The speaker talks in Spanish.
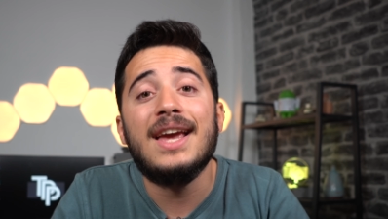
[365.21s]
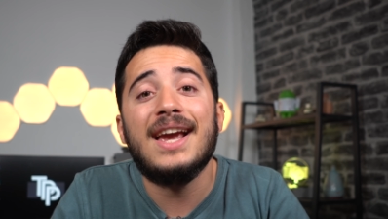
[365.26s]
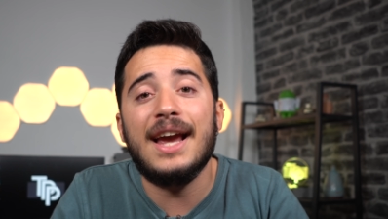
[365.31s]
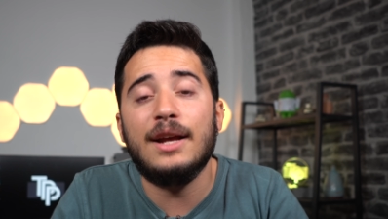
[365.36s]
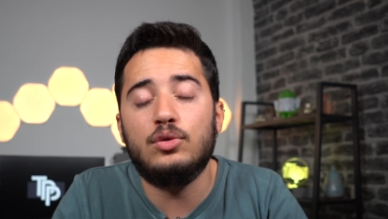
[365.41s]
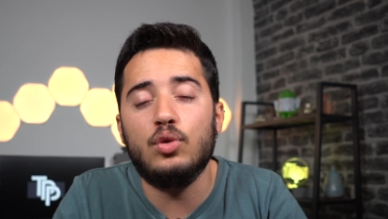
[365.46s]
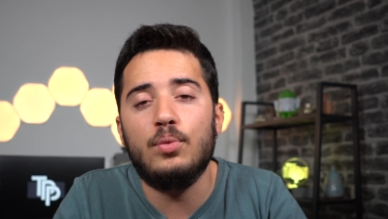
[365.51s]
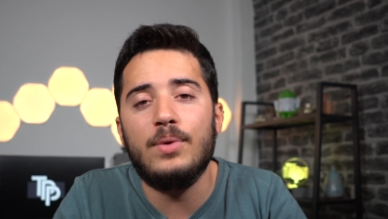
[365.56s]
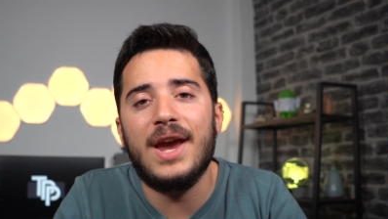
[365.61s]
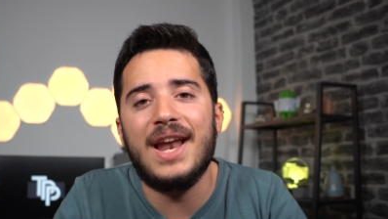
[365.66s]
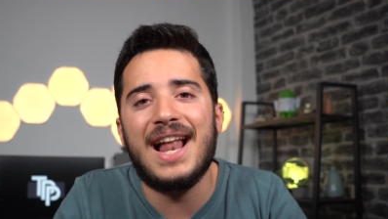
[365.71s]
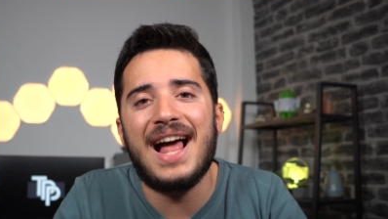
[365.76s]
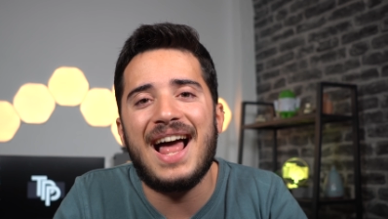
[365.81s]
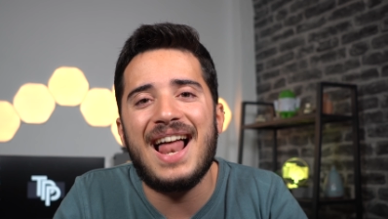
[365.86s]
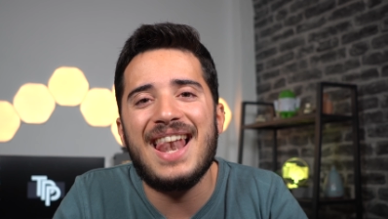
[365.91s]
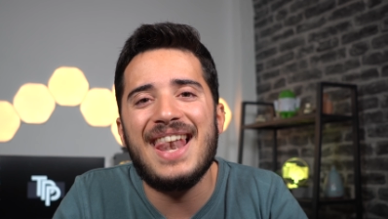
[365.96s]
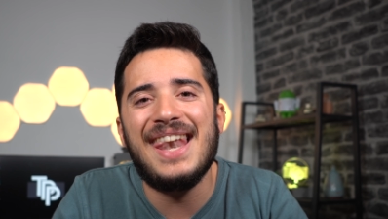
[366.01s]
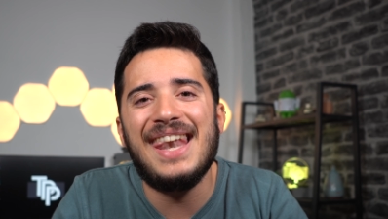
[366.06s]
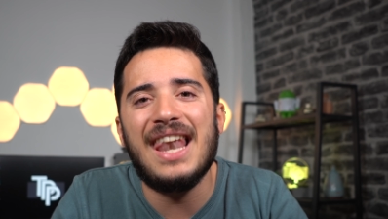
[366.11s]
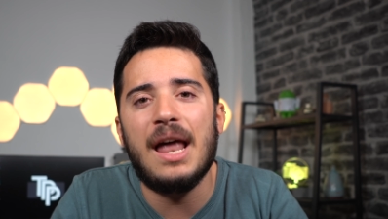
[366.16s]
que
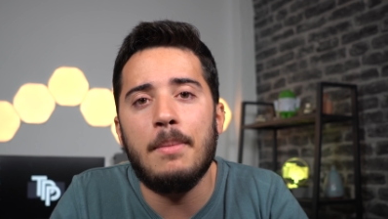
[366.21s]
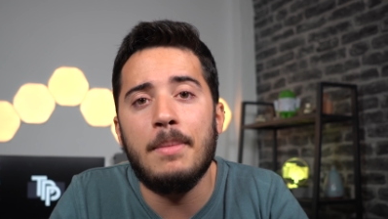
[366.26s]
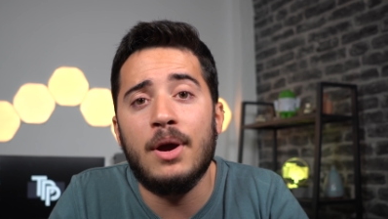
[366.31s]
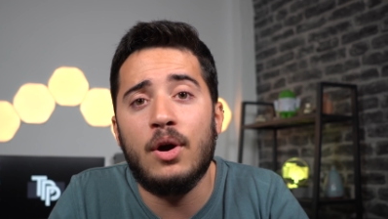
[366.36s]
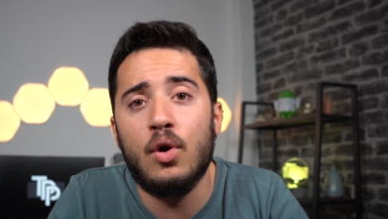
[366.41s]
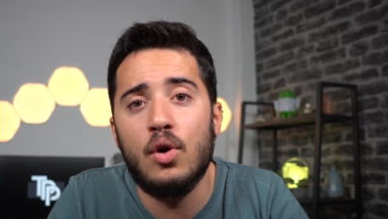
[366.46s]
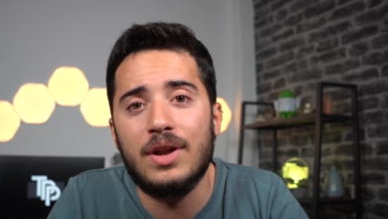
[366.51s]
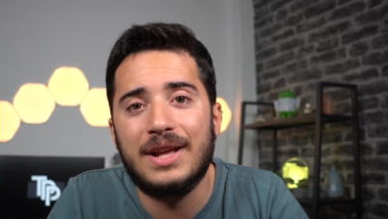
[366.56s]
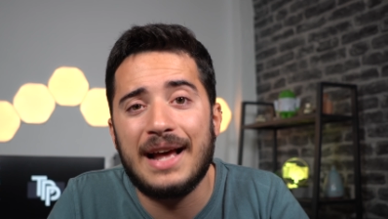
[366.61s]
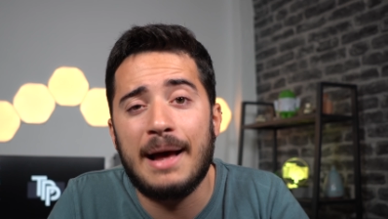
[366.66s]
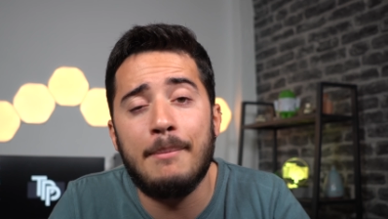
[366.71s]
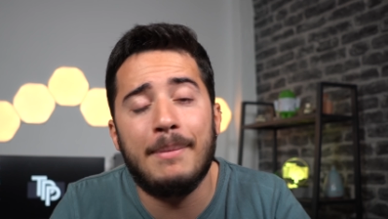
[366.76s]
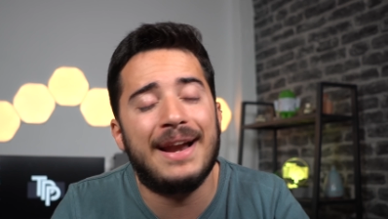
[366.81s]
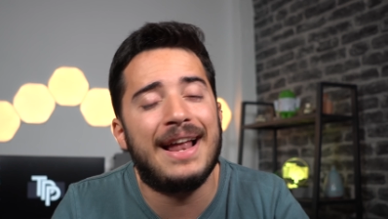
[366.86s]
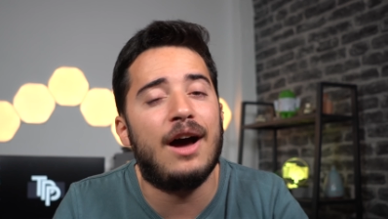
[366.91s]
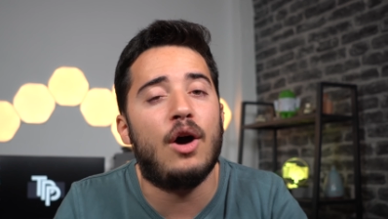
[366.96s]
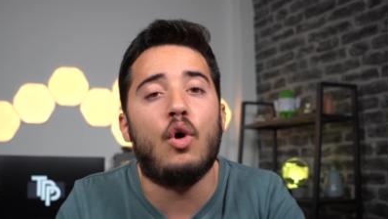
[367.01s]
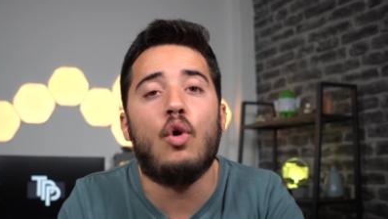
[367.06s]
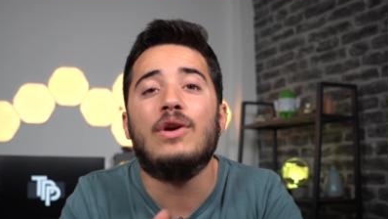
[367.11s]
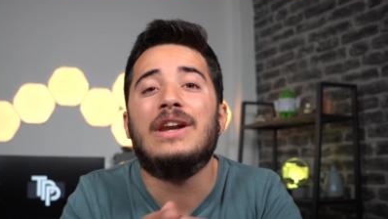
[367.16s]
tuviera la mejor
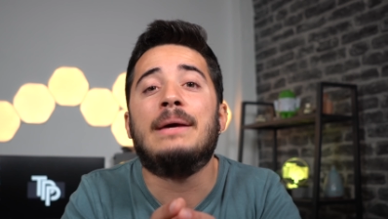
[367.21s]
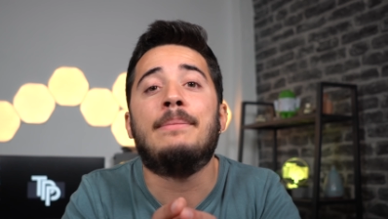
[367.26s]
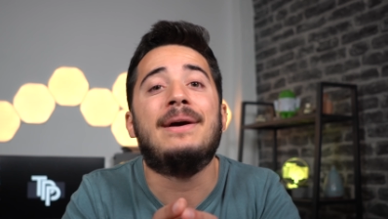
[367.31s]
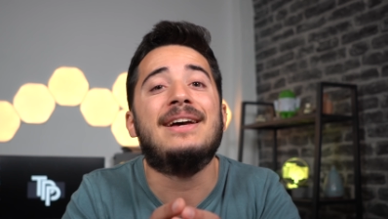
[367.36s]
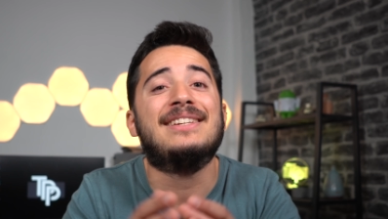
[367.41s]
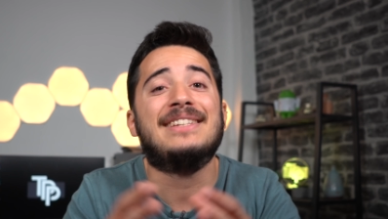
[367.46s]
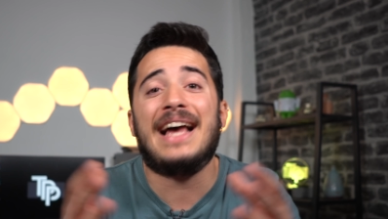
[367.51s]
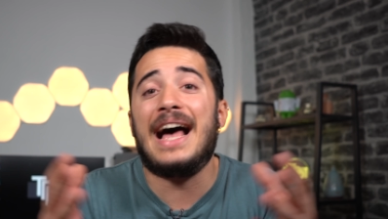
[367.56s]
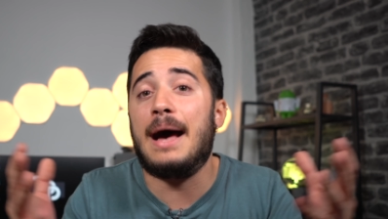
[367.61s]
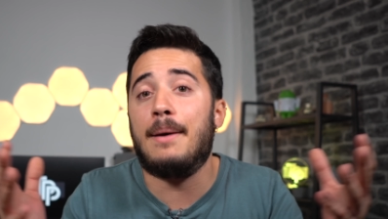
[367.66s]
cámara o la más